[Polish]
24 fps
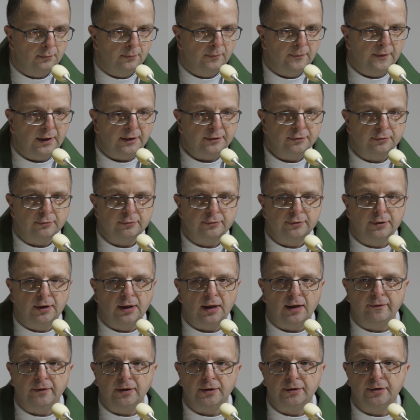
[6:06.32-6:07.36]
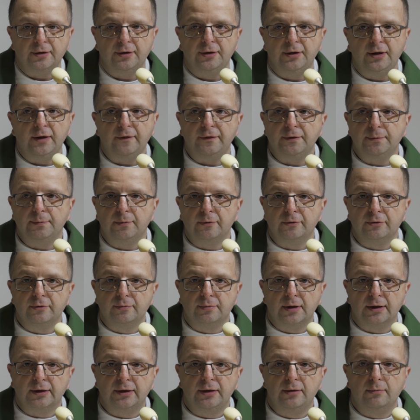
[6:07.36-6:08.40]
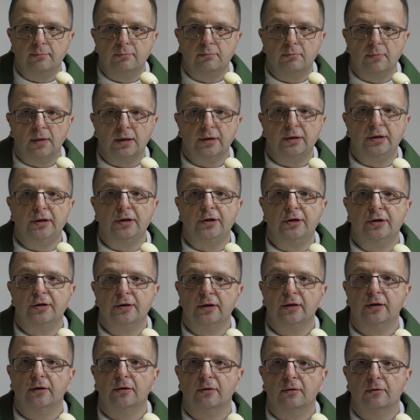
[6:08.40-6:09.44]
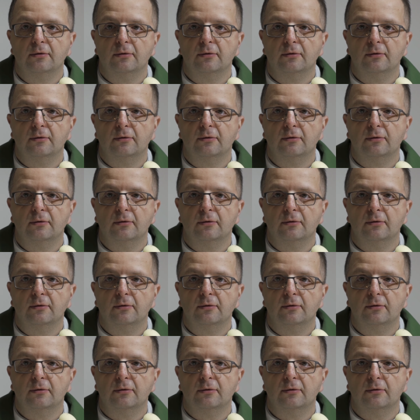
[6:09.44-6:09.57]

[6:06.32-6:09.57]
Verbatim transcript: nas uzdrawiać nie w sposób taki magiczny,